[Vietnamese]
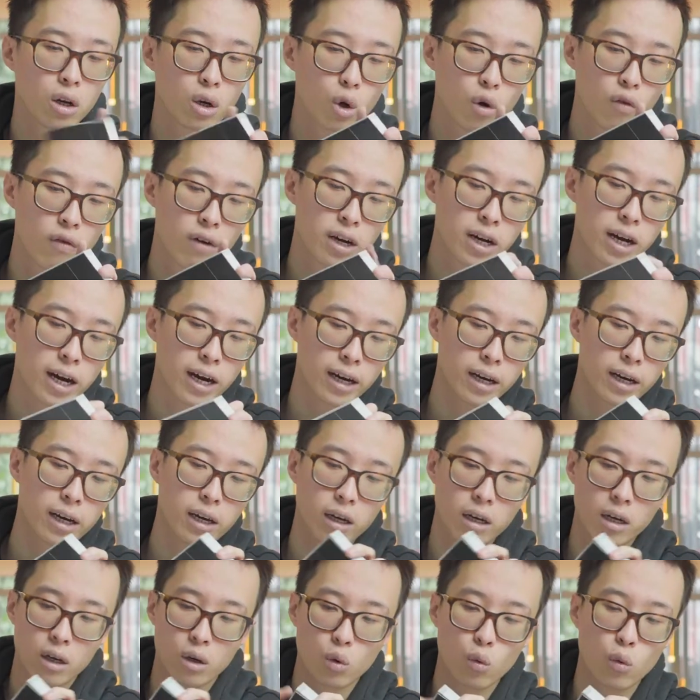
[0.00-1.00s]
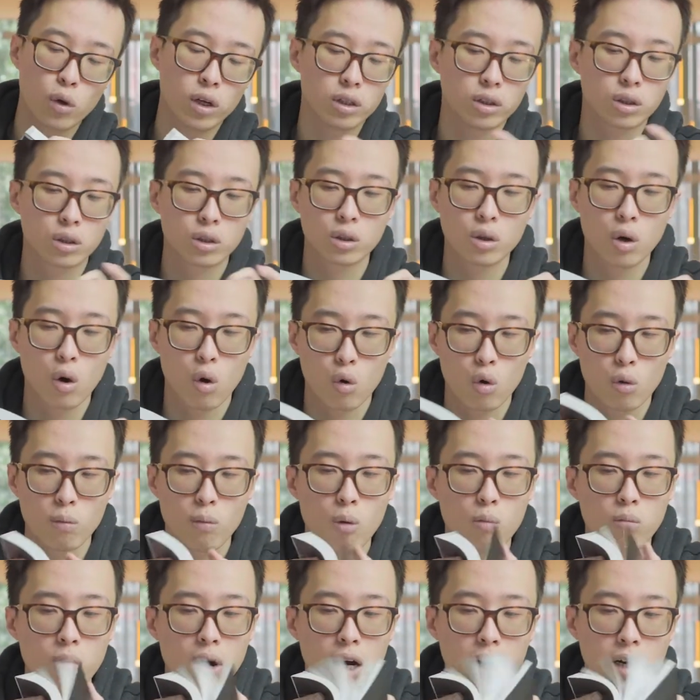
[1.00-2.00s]
Đối với cả cái quyển sổ của
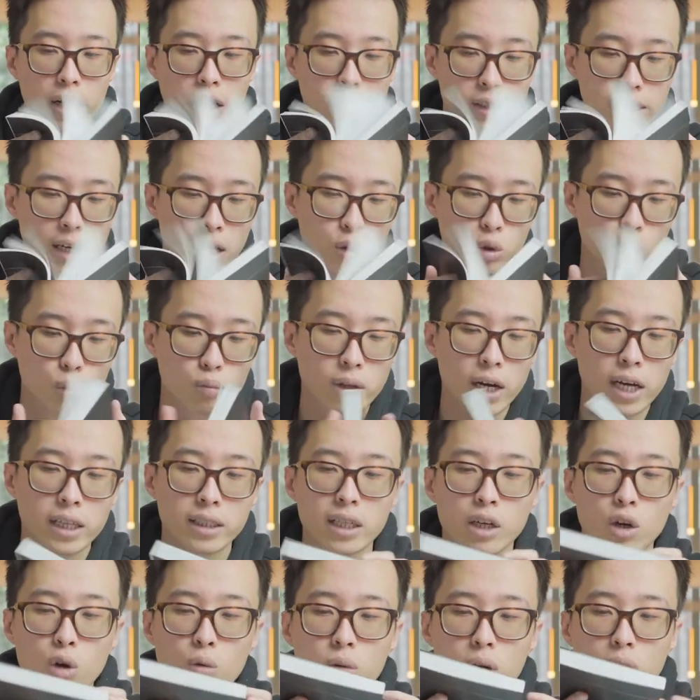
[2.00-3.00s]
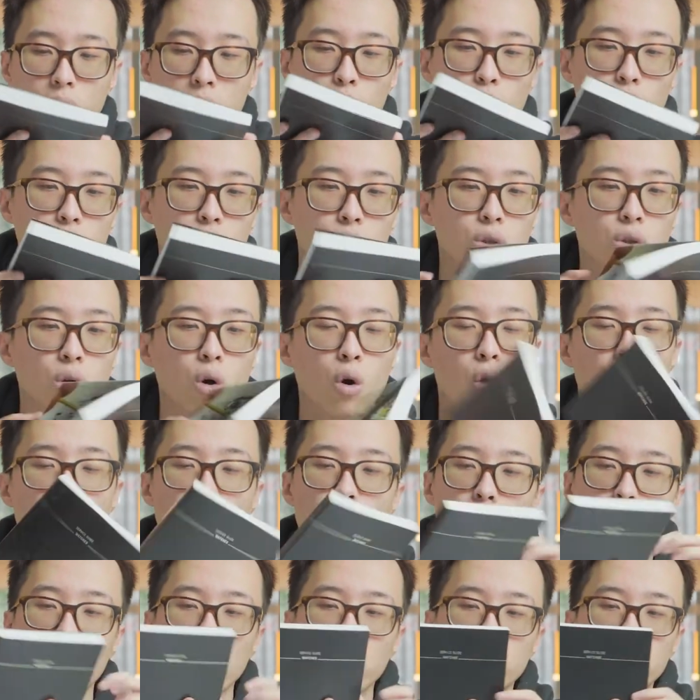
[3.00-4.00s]
Mont Blanc này sao, chúng ta sẽ có một cái quyển sổ
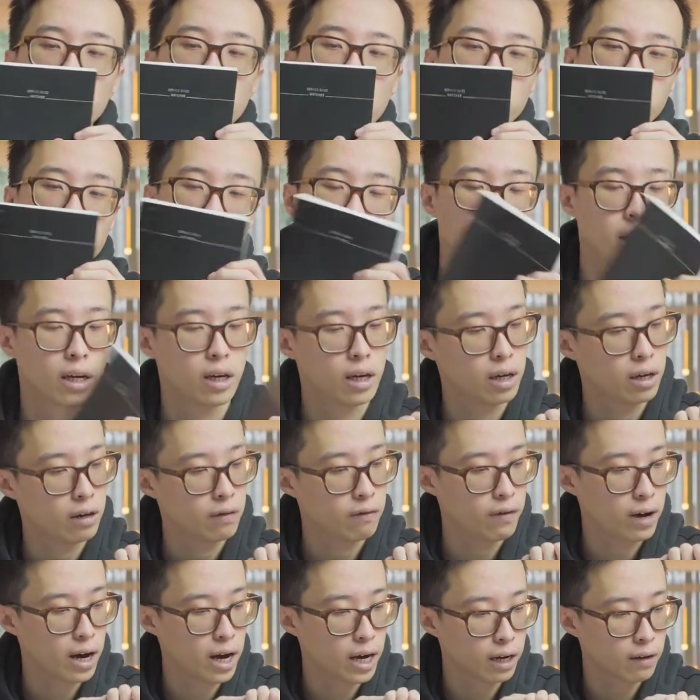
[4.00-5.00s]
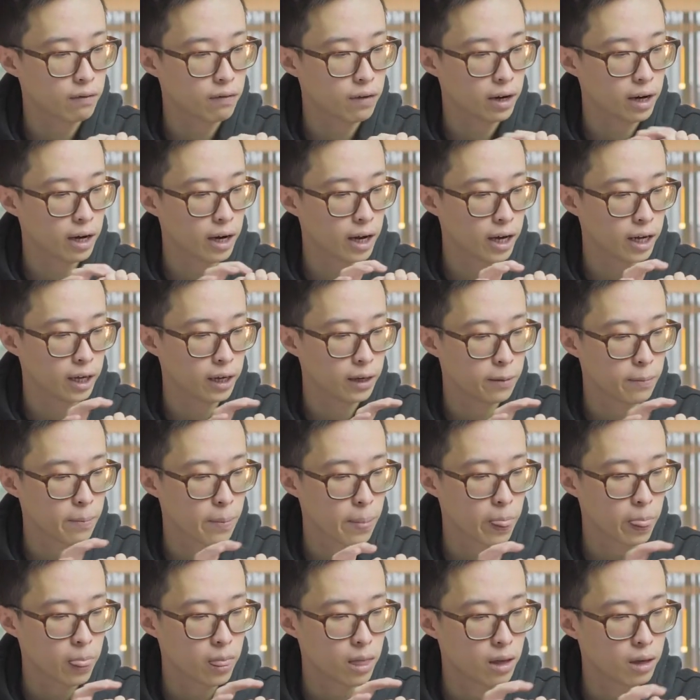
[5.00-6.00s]
rất là dày. Và cái
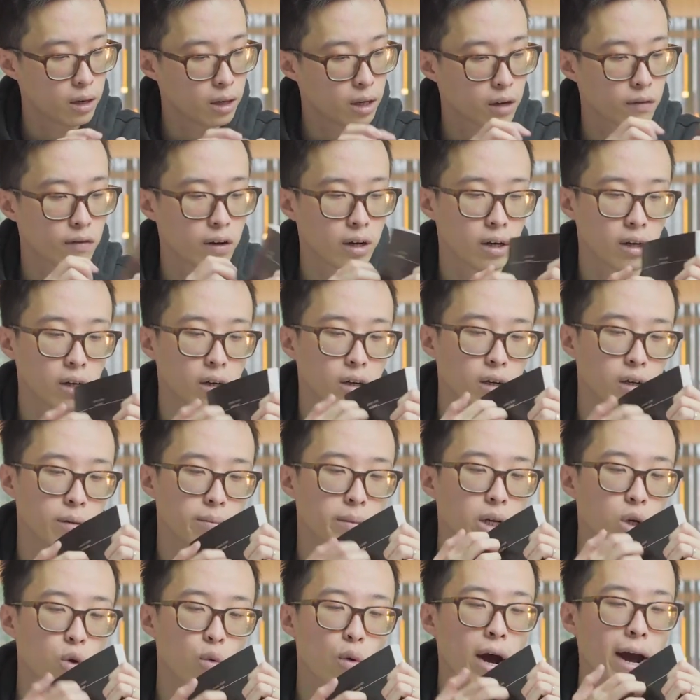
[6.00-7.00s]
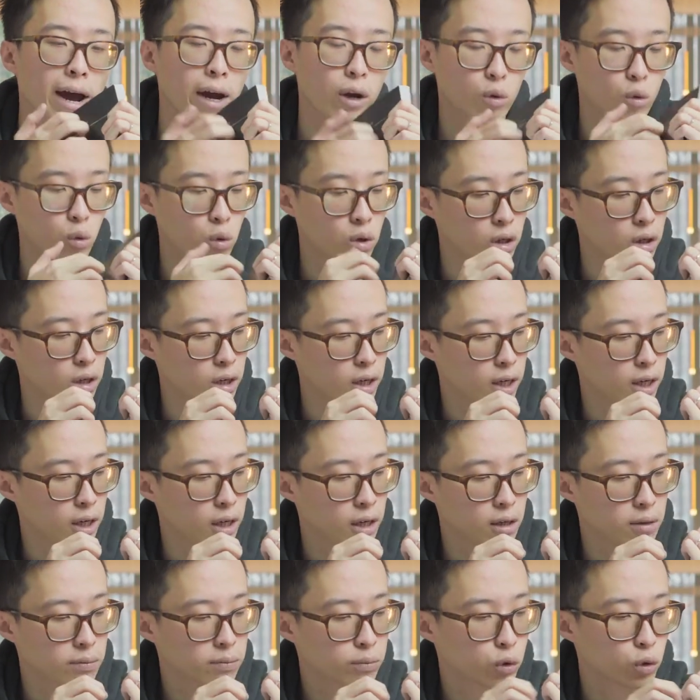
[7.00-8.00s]
phần uh, bên ngoài của cái
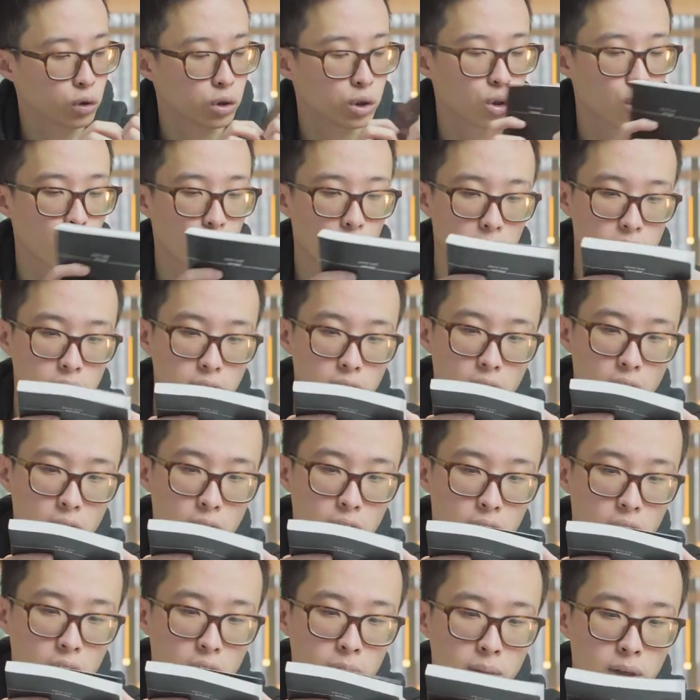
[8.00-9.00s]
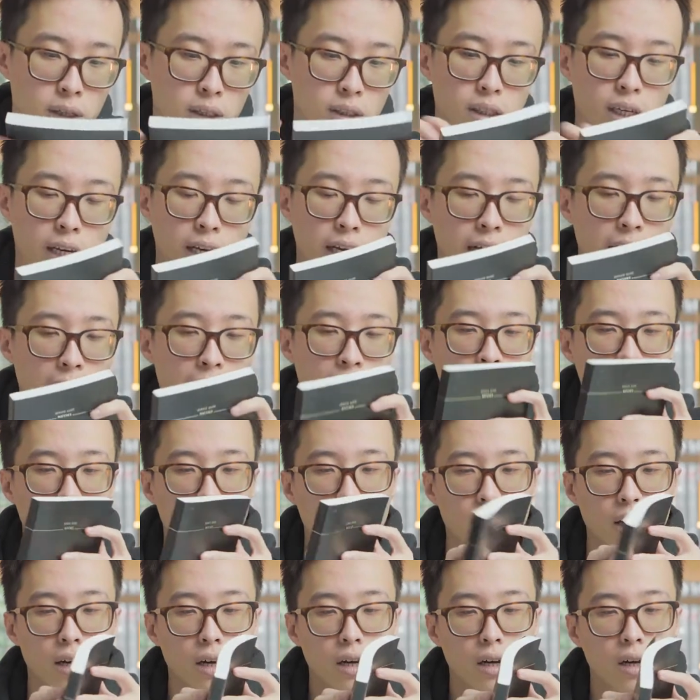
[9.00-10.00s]
quyển sổ này sẽ là in bằng giấy can.
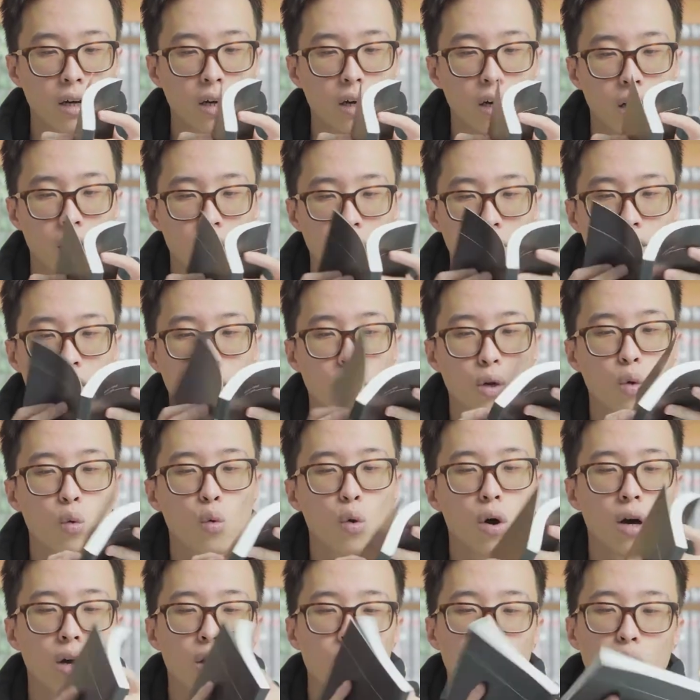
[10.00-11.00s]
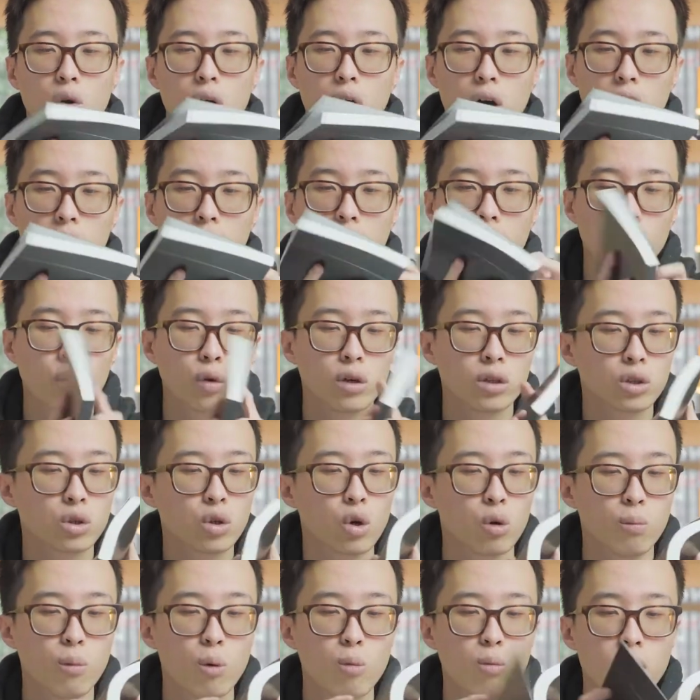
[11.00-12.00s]
Ở cái phần cuối của cái quyển
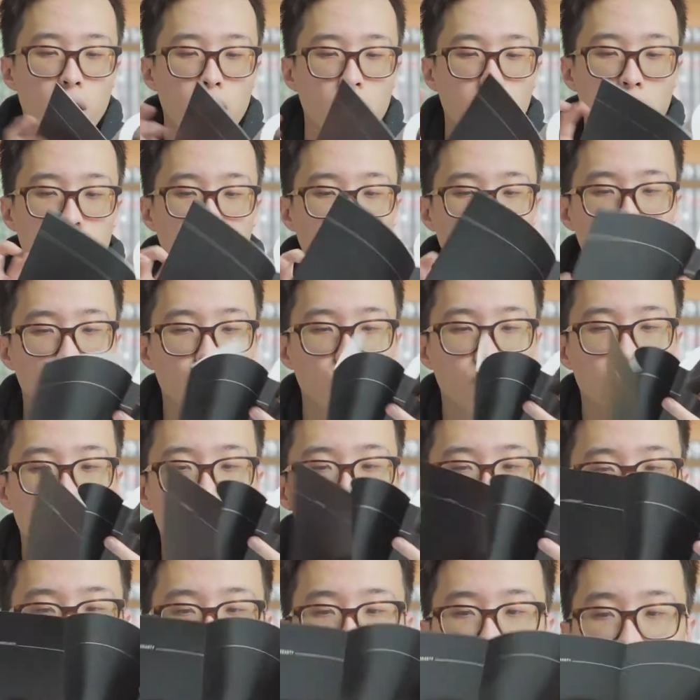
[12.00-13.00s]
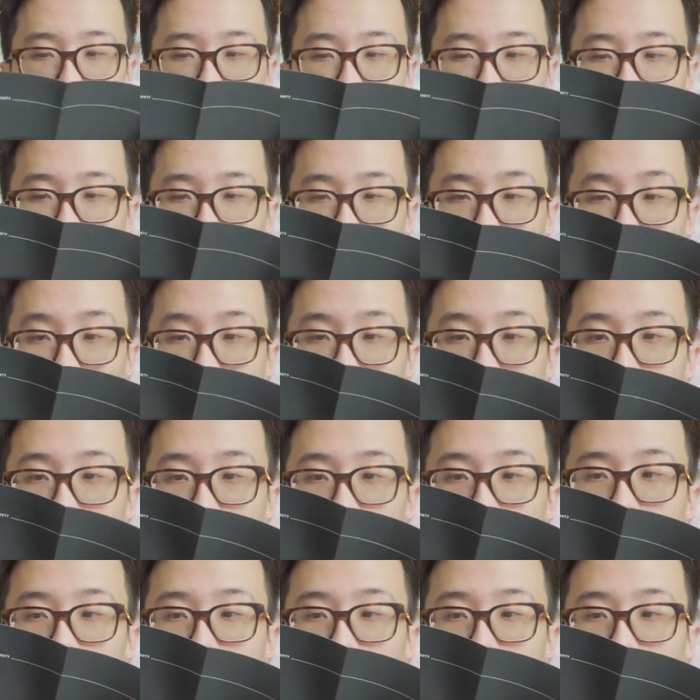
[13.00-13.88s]
sổ Mont Blanc này thì chúng ta sẽ được in